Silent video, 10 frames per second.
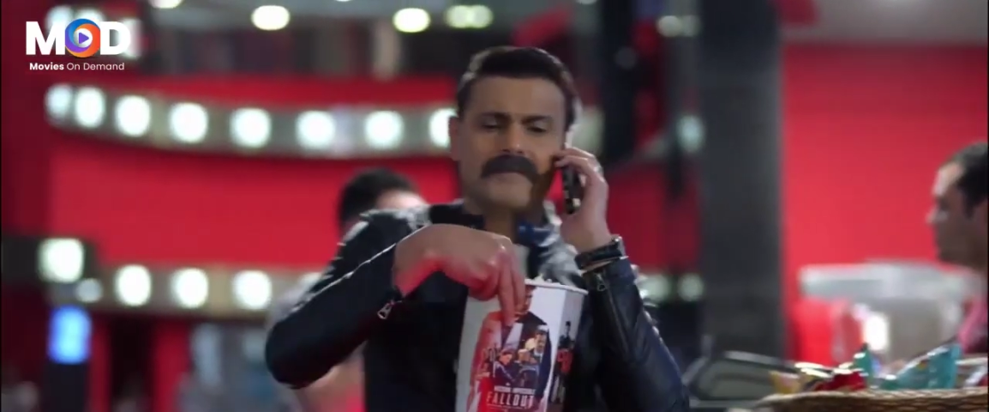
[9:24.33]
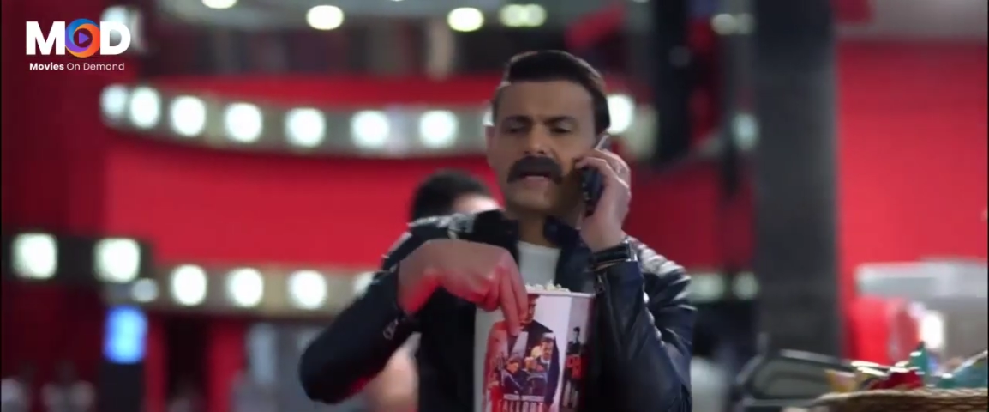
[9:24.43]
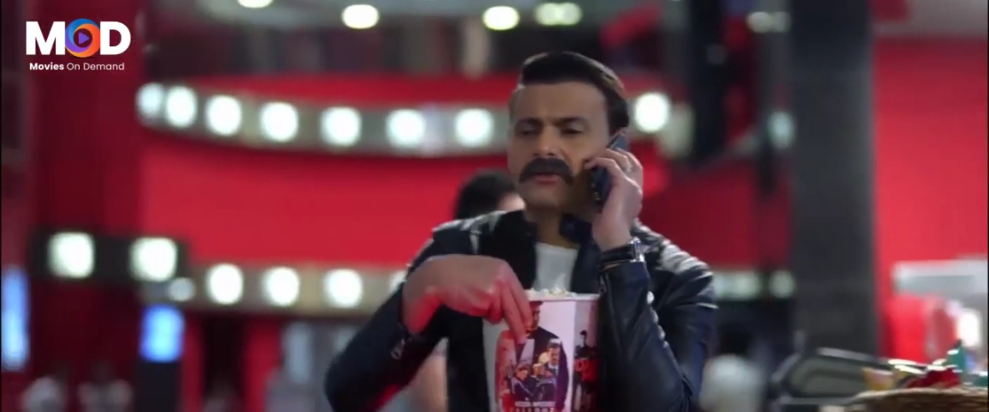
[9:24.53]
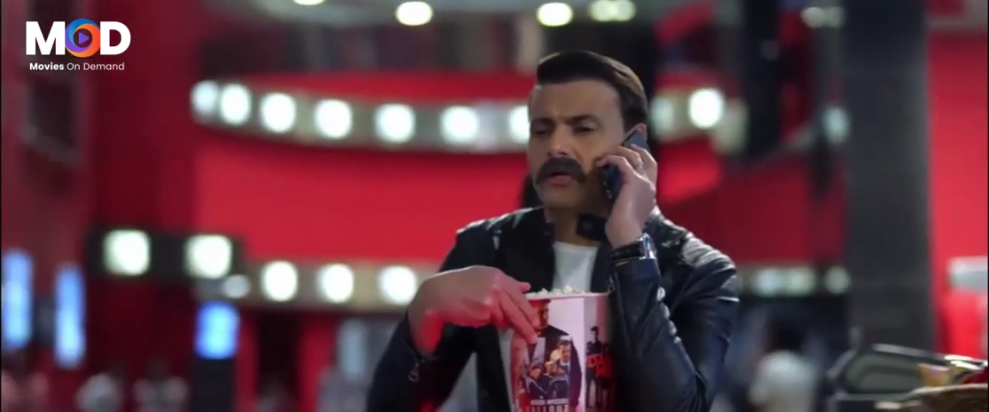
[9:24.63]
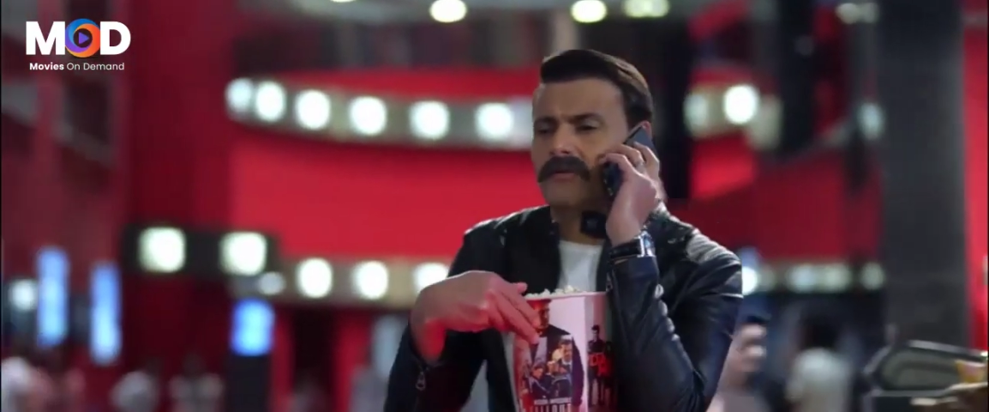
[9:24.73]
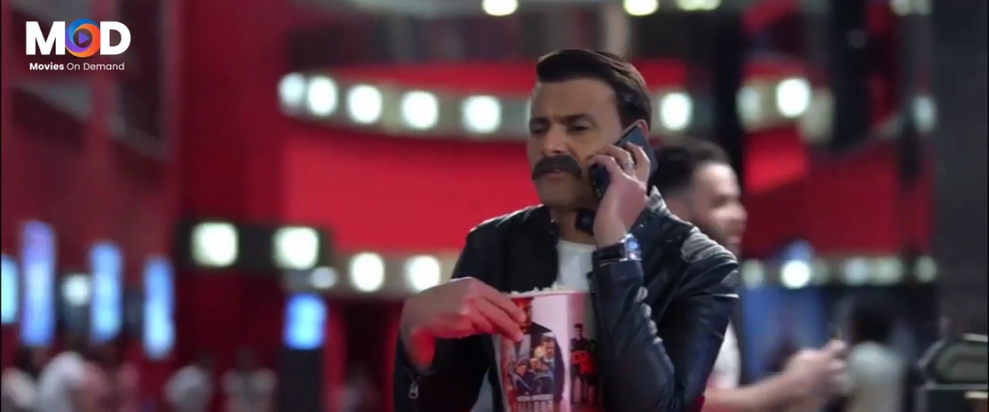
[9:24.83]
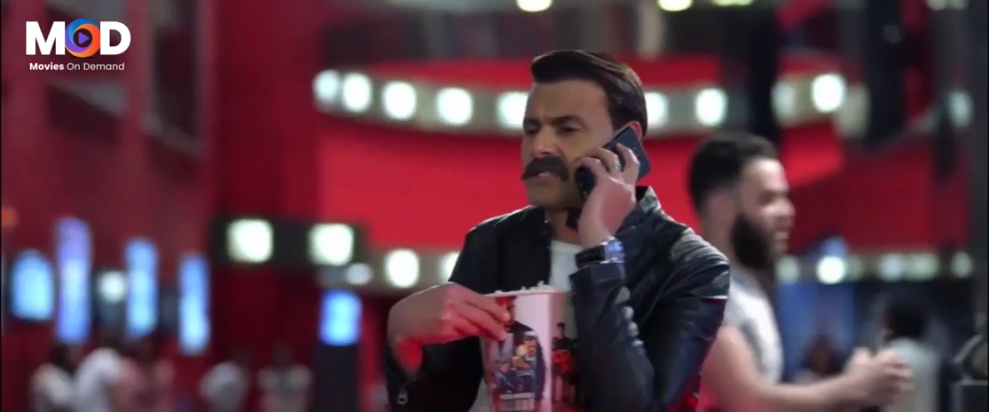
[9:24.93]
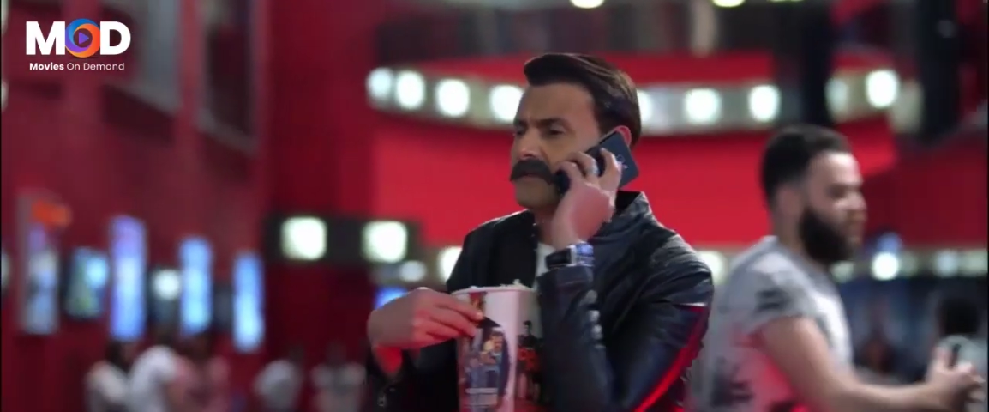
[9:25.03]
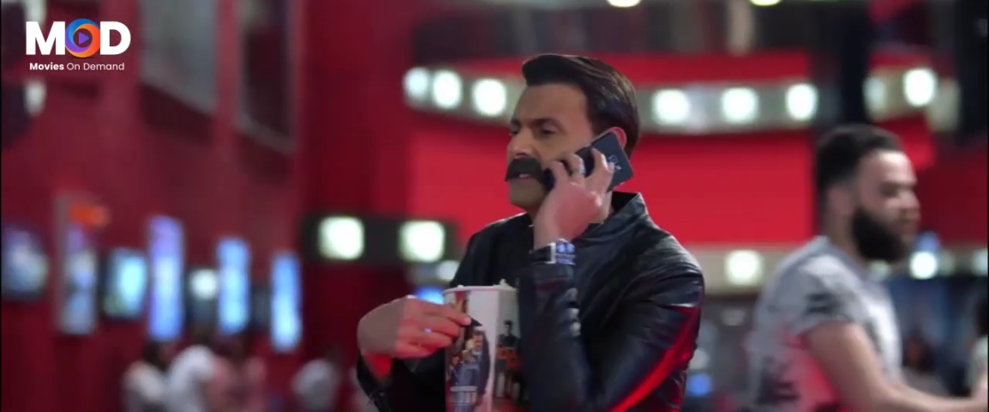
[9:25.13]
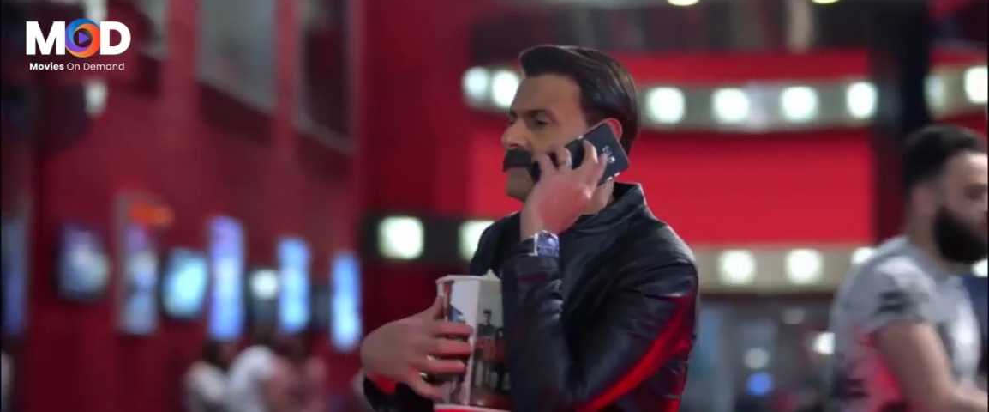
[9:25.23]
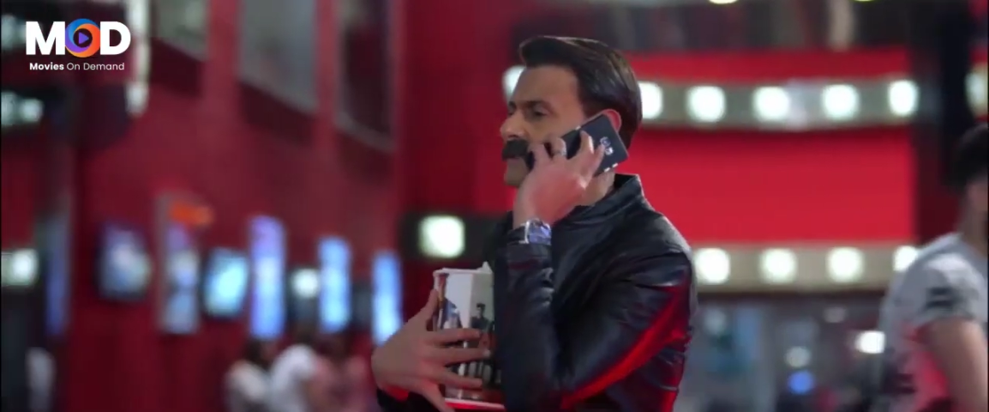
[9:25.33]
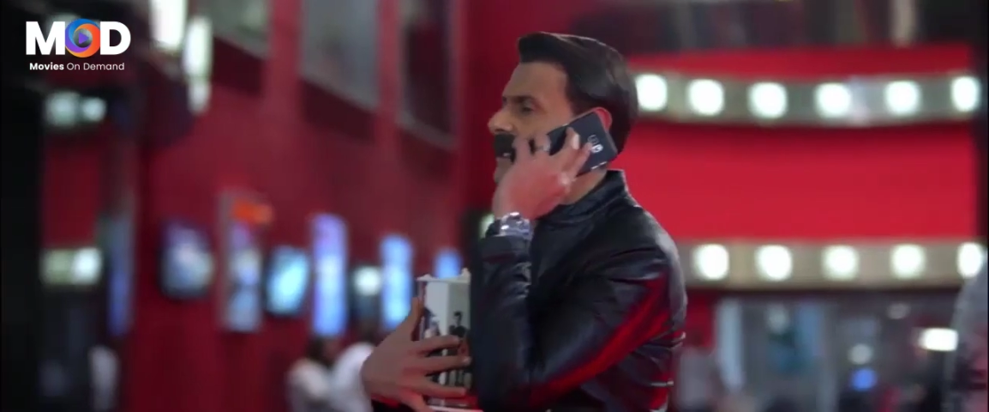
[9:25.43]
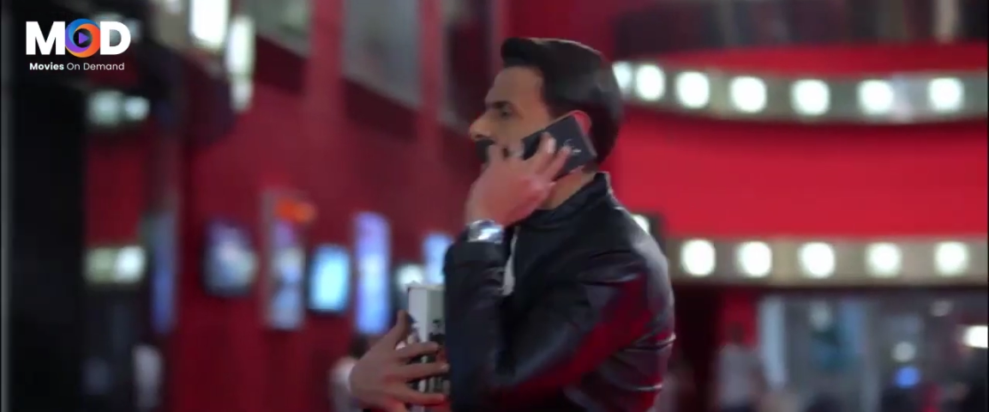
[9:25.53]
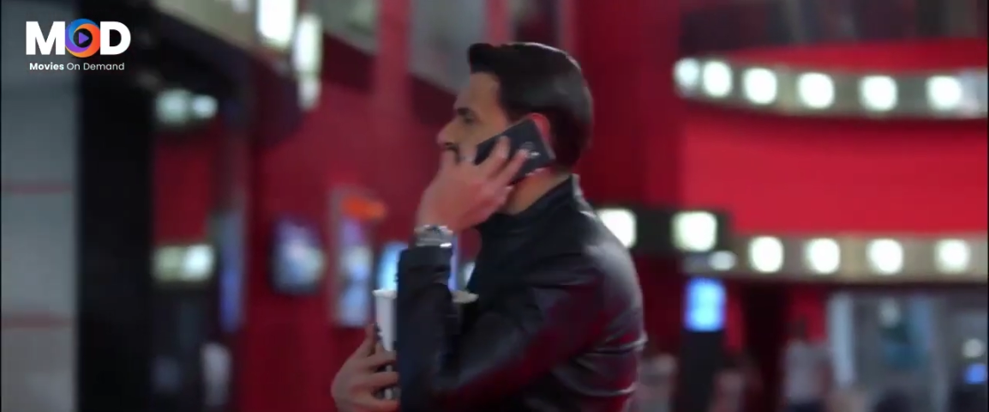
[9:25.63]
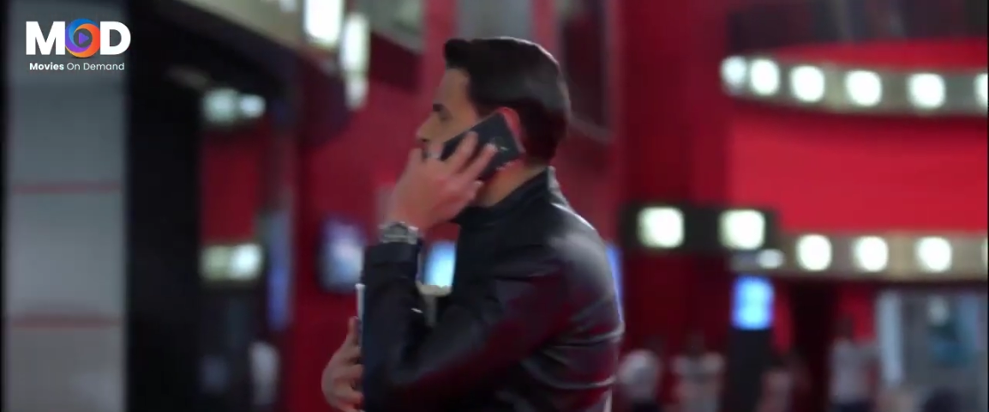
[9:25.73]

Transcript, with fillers: عماله تقول لي مفيش ظابط جامد